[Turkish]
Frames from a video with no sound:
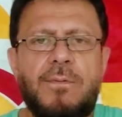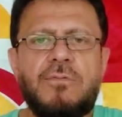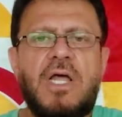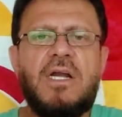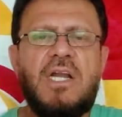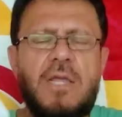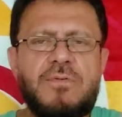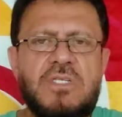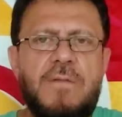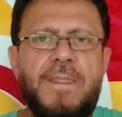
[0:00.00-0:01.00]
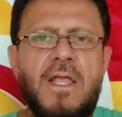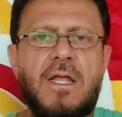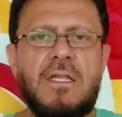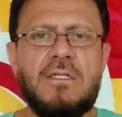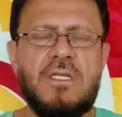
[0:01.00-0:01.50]
Bunların hepsi
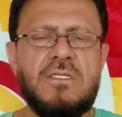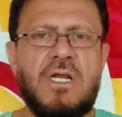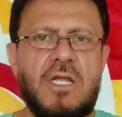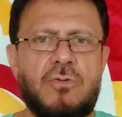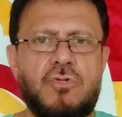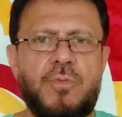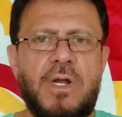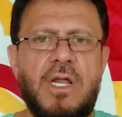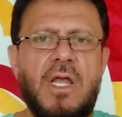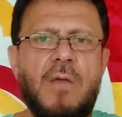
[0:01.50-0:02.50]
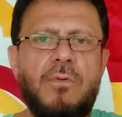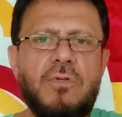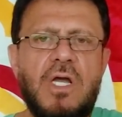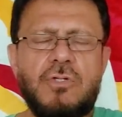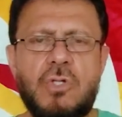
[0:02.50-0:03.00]
Galatasaray düşmanı.
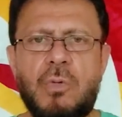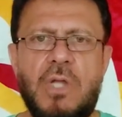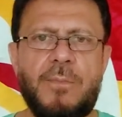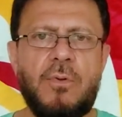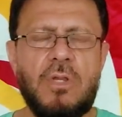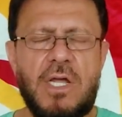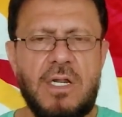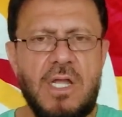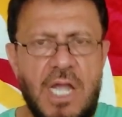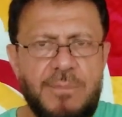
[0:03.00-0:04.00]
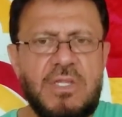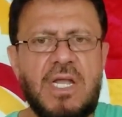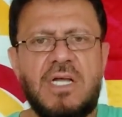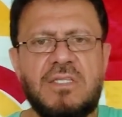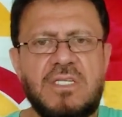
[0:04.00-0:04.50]
Bunlar şov yapıyorlar. E bir de
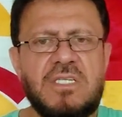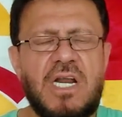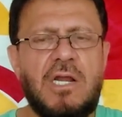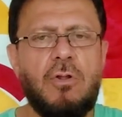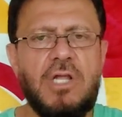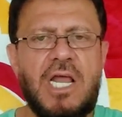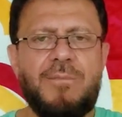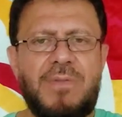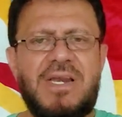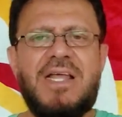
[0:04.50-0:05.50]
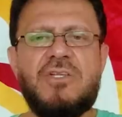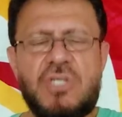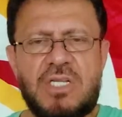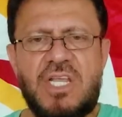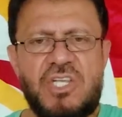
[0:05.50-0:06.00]
Galatasaraylı olarak bilinen
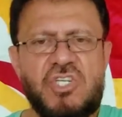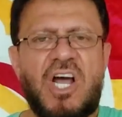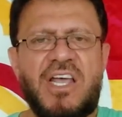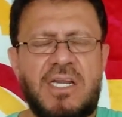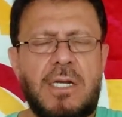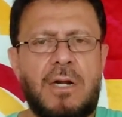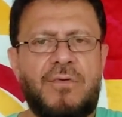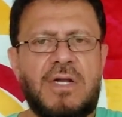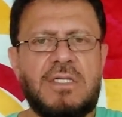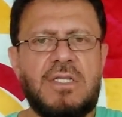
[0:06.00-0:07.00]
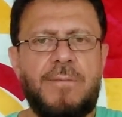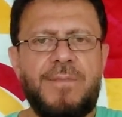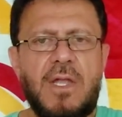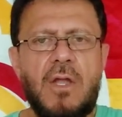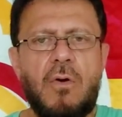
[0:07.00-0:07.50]
içeride iç hainler var
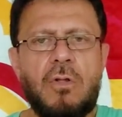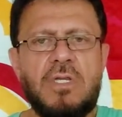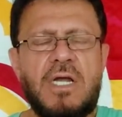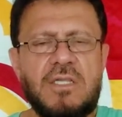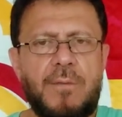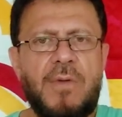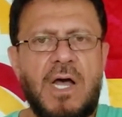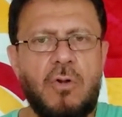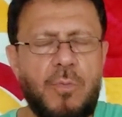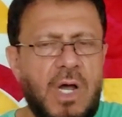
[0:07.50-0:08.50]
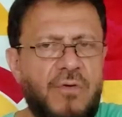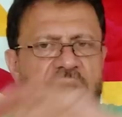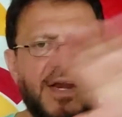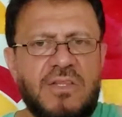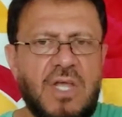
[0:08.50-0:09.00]
dedim. Onlar da malum
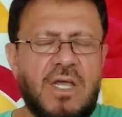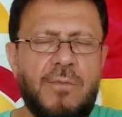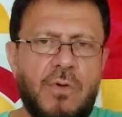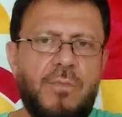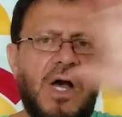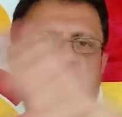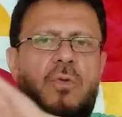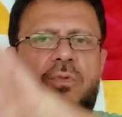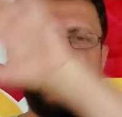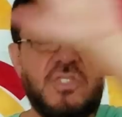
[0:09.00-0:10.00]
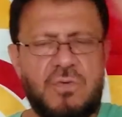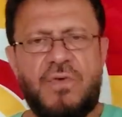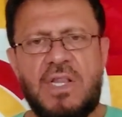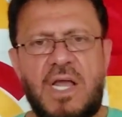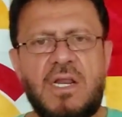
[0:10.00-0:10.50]
avane takımı, malum kişi
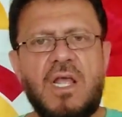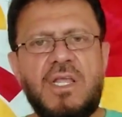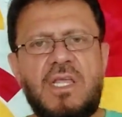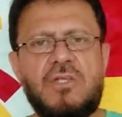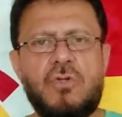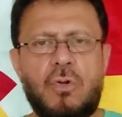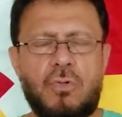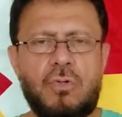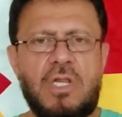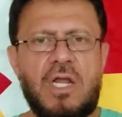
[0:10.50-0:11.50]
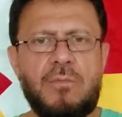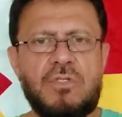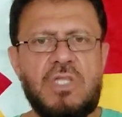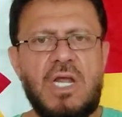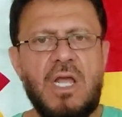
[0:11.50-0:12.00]
falan iyice
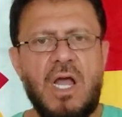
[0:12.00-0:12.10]
örgütlenmişler.